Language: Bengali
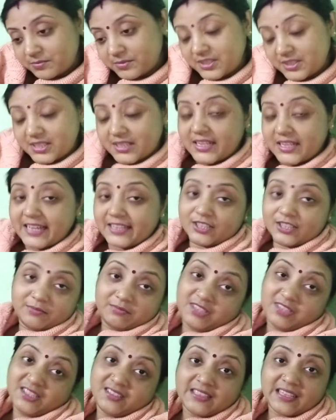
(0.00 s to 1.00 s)
বিছানা একদম
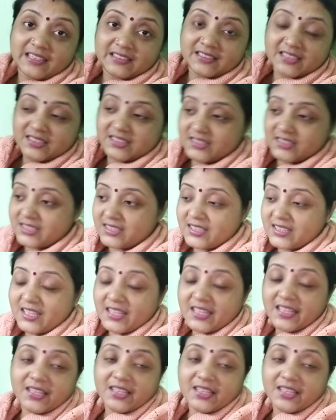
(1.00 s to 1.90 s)
ঠিক থাকতে দিচ্ছে না